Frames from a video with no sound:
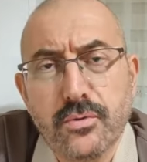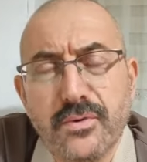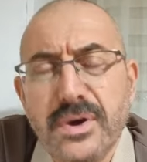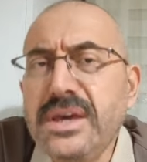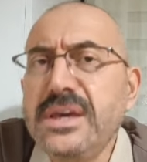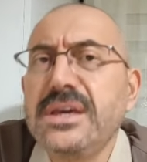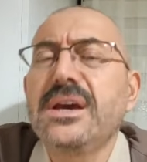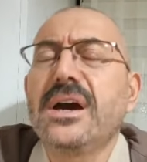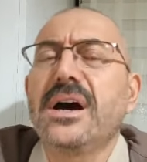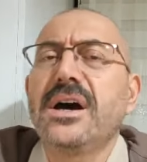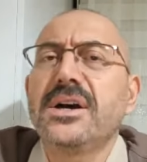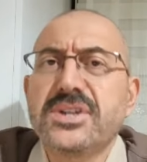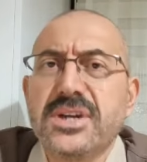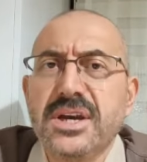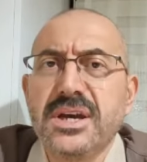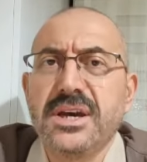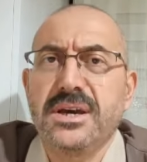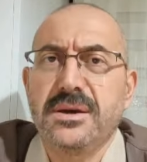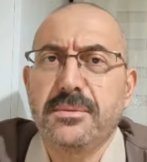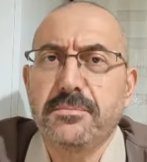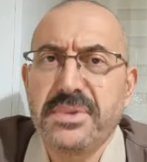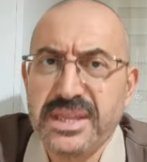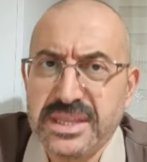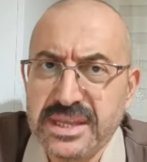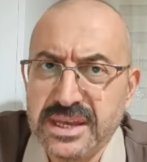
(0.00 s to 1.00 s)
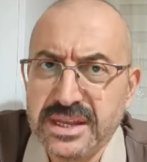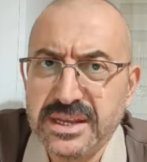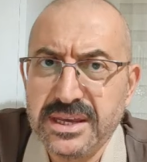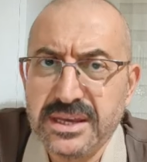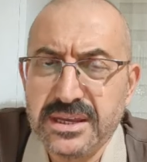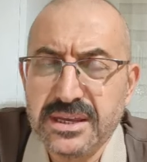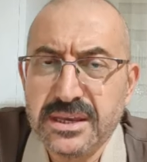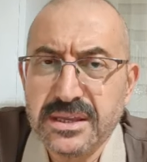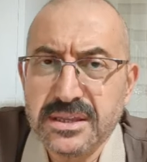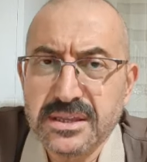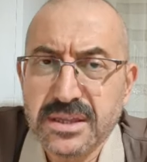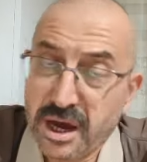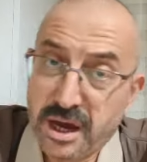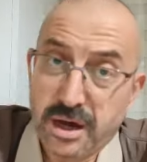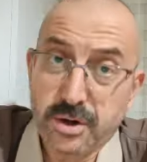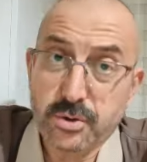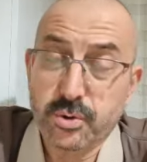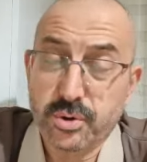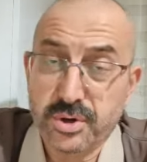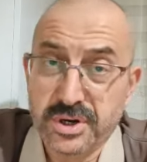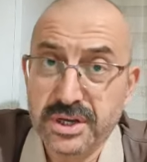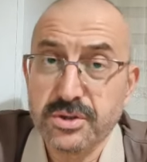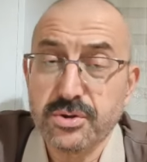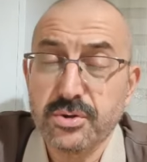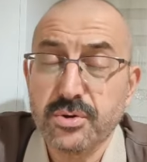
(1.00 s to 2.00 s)
ve iaşe bedeli
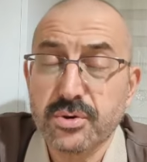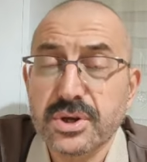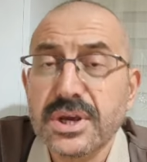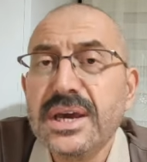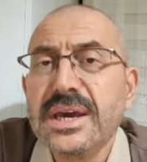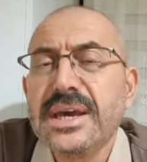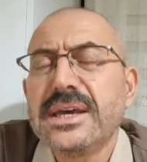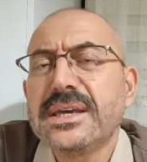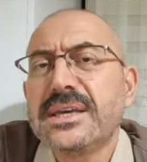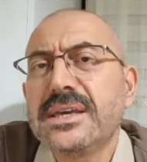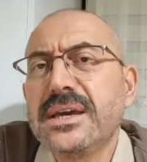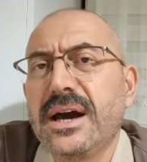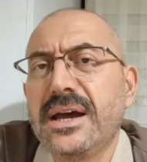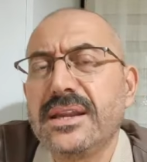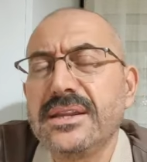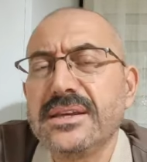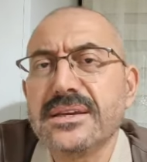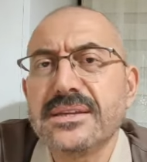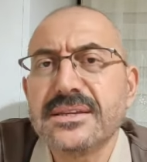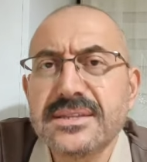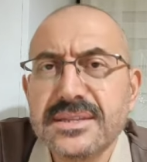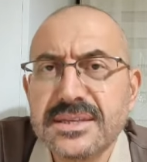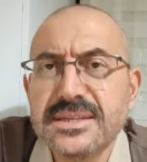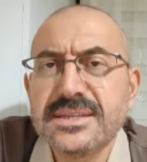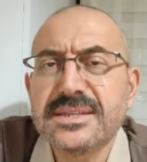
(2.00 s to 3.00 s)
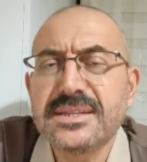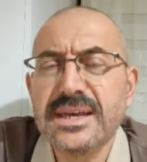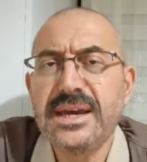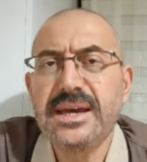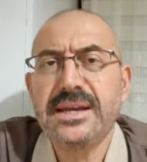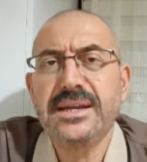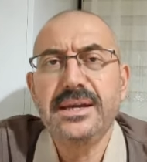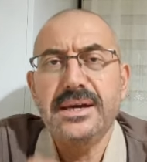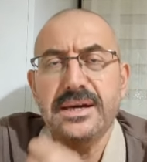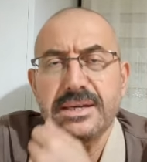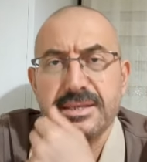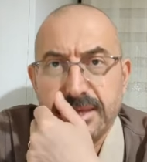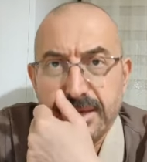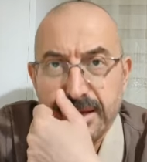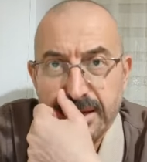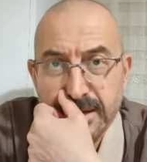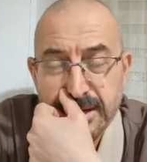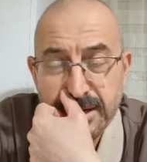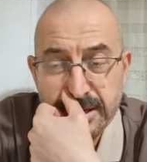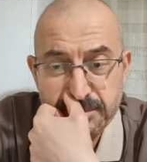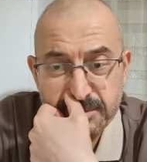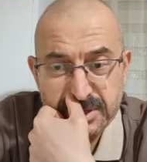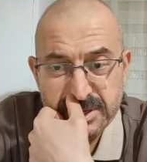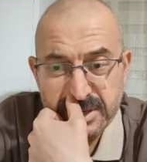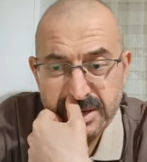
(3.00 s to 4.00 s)
tahakkuk ediyor. Yani siz değerli
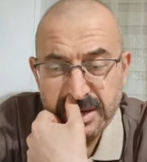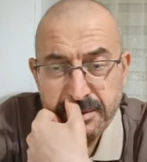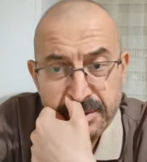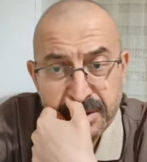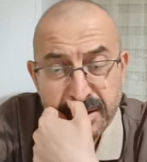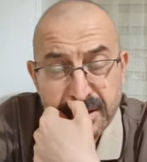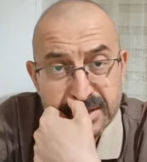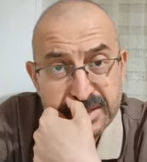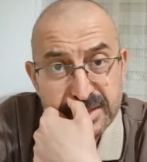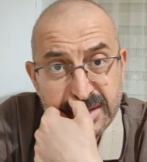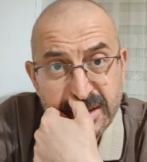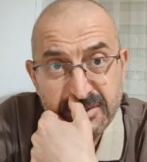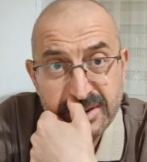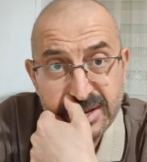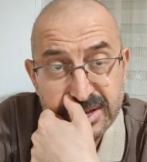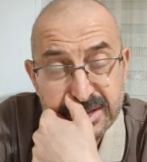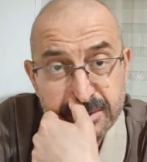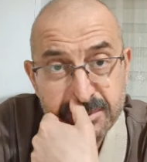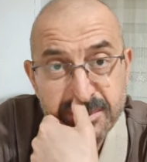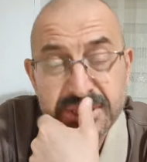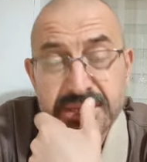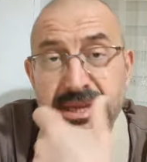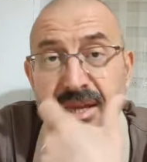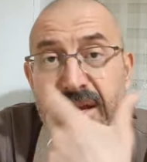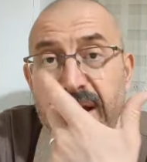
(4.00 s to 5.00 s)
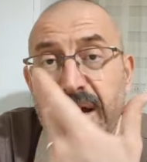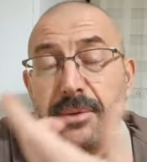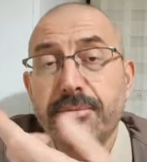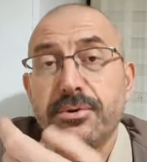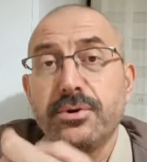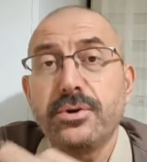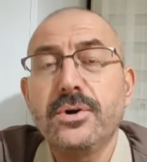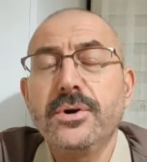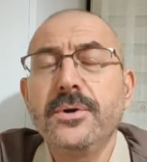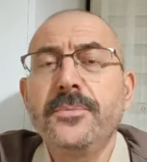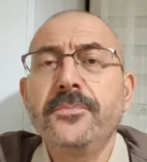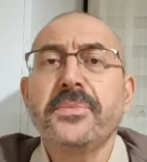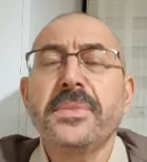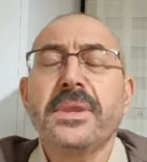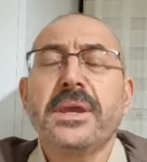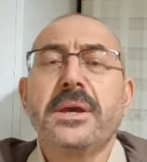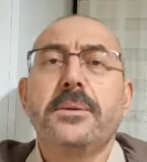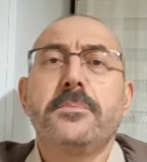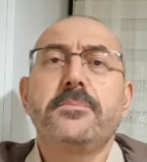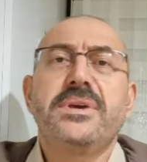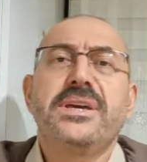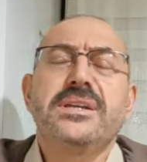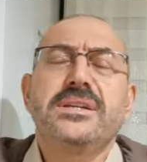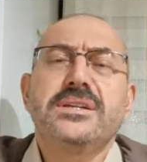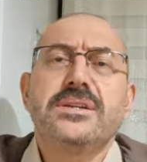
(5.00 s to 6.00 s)
askerlerimize devletimiz ne yapıyor?
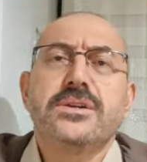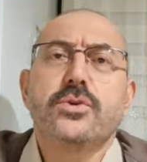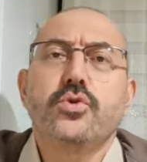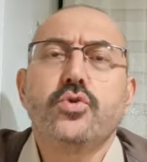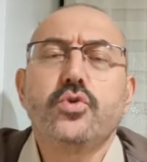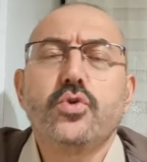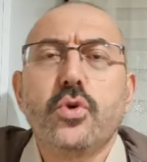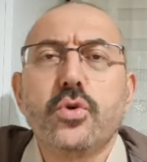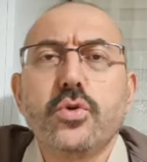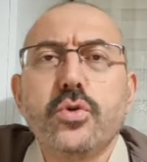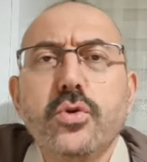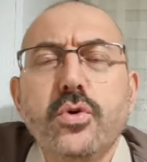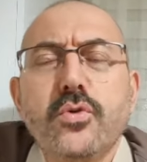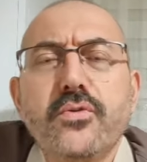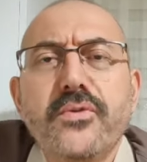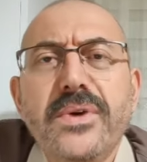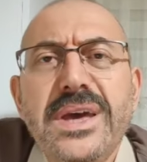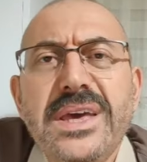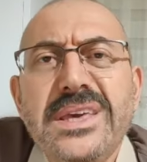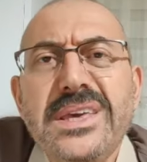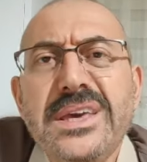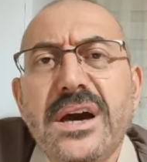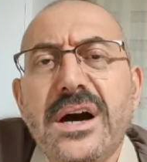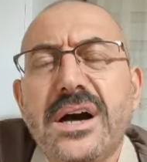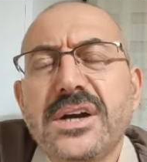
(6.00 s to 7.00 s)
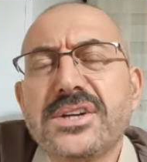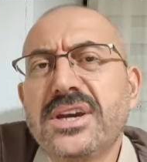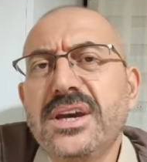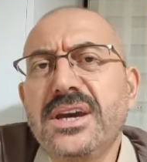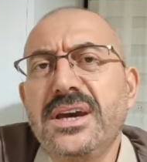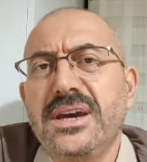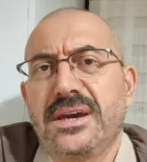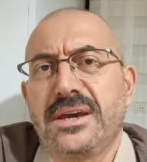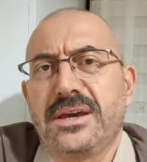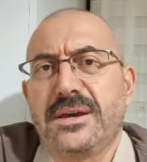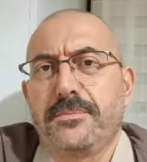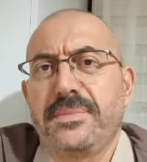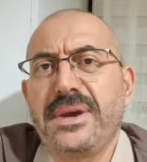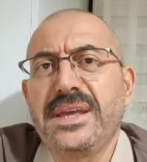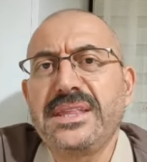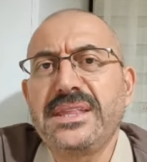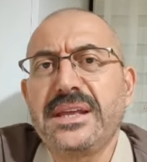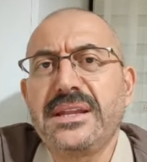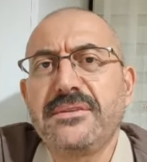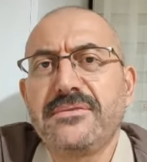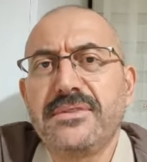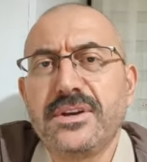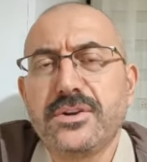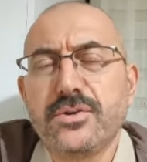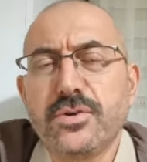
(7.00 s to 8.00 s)
Bir yolluk ve iaşe
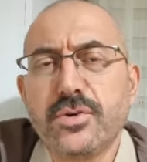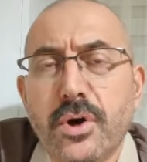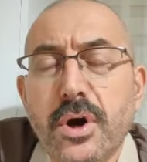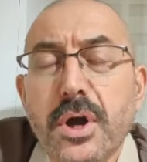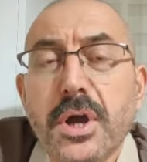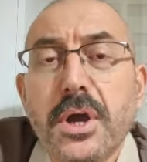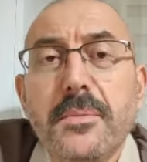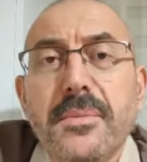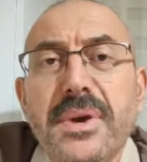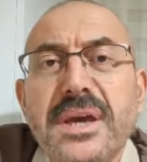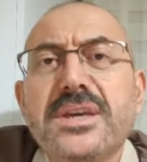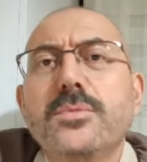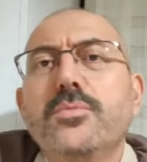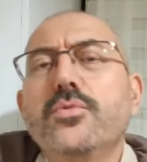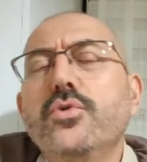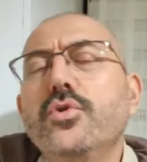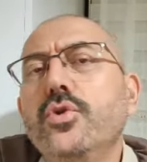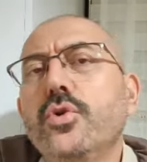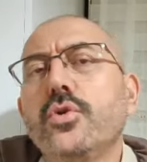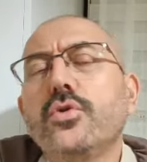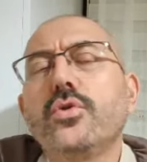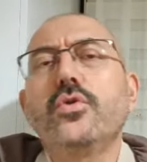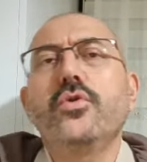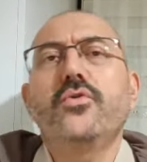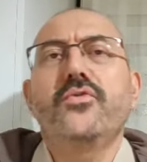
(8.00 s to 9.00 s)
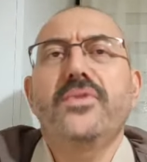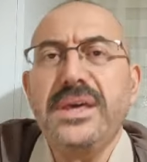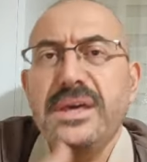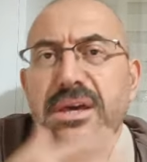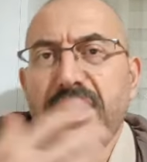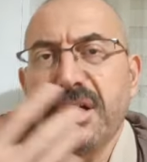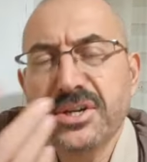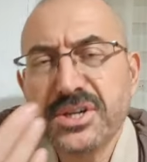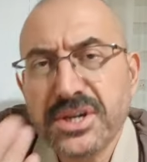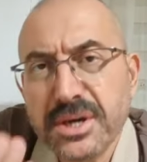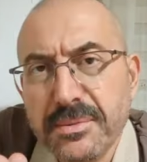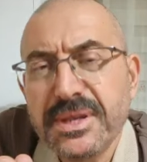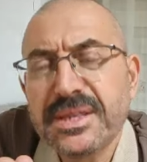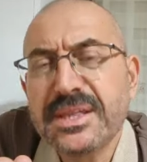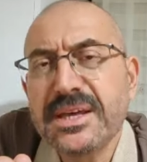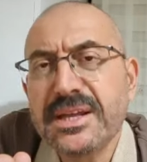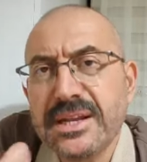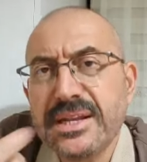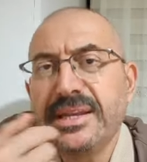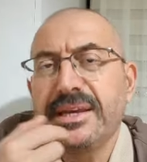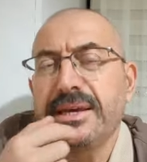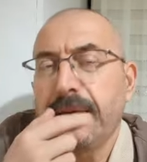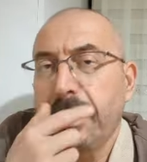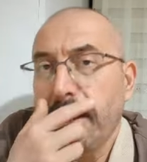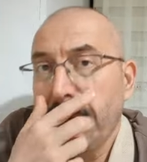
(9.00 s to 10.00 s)
bedeli veriyor. Peki bu yolluk ve iaşe
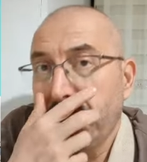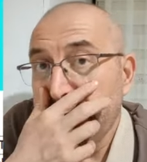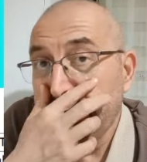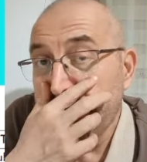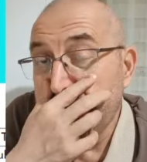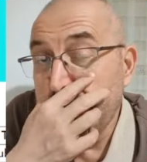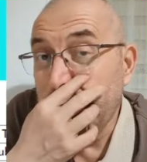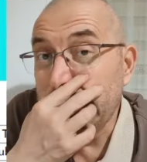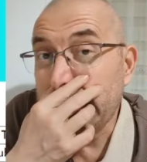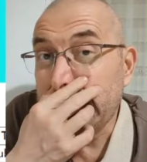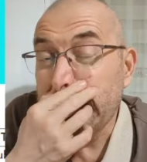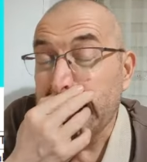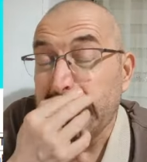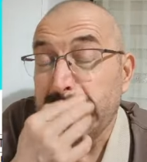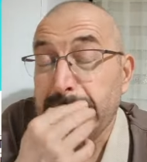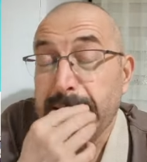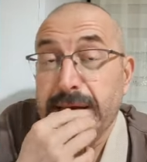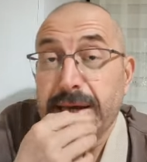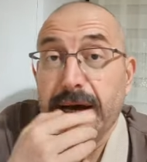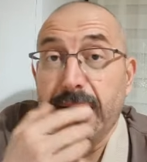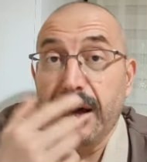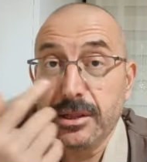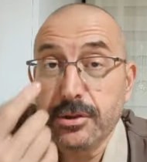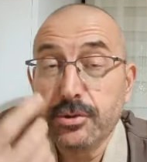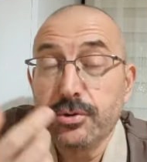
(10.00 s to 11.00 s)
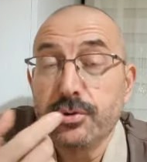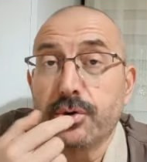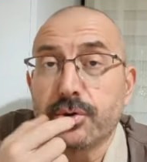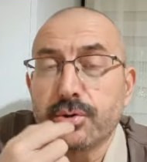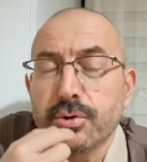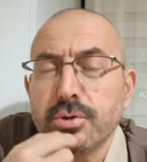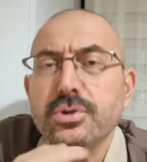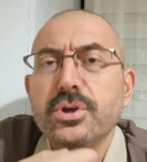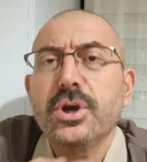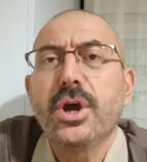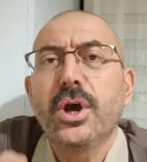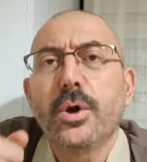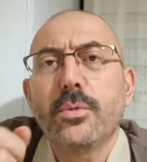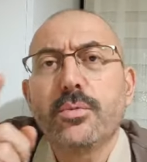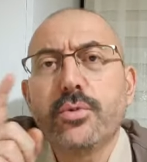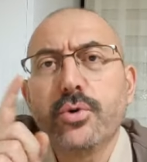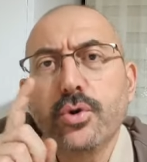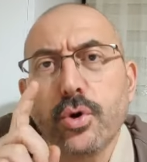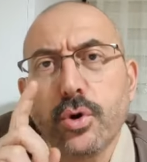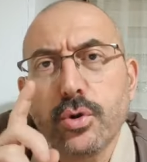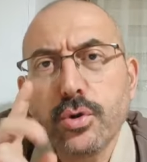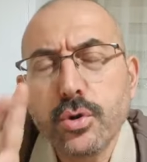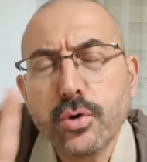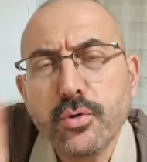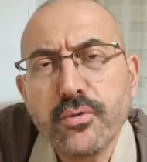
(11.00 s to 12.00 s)
bedelini nasıl alıyoruz? Bu
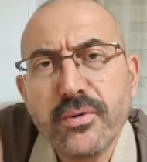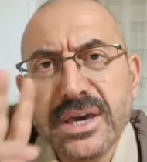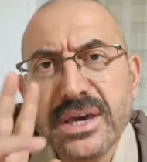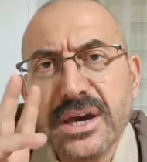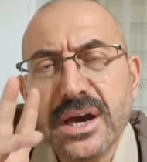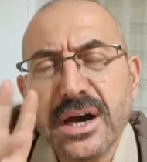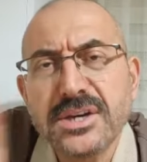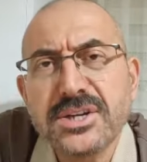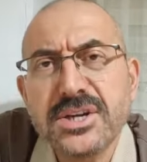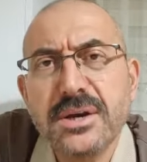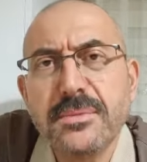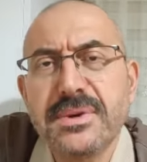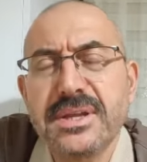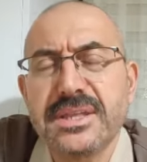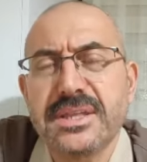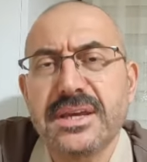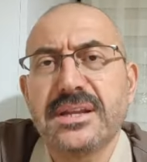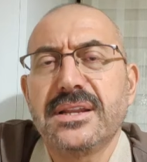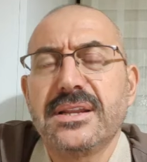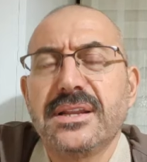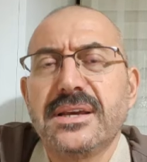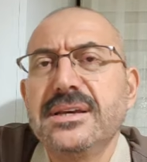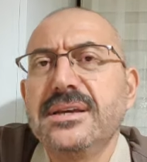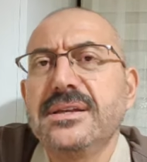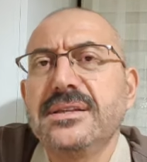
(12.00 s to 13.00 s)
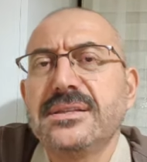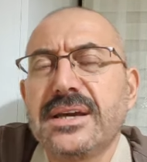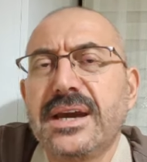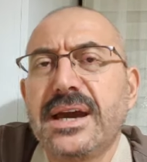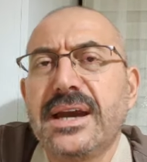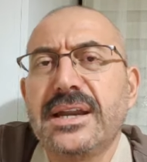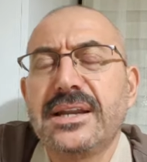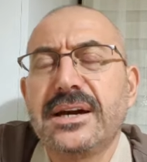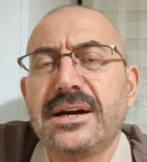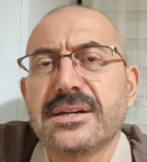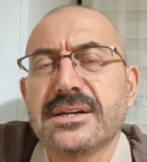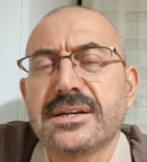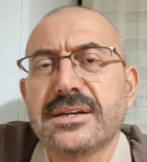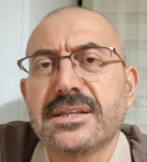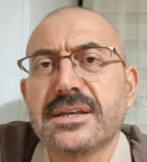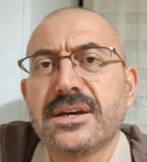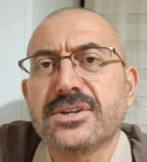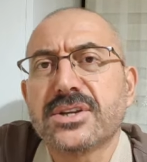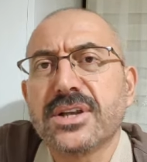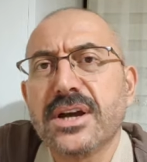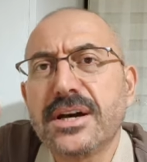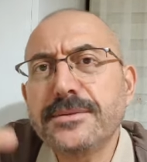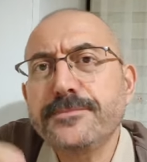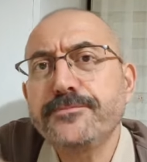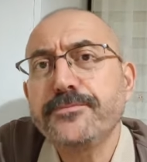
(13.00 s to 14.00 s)
yolluk ve iaşe bedelini değerli
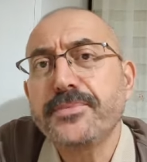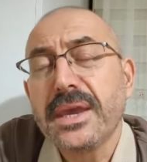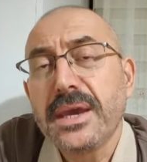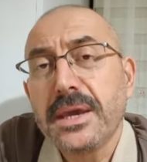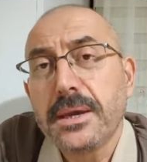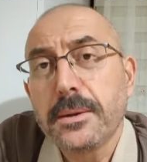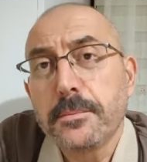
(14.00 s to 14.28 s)
arkadaşlar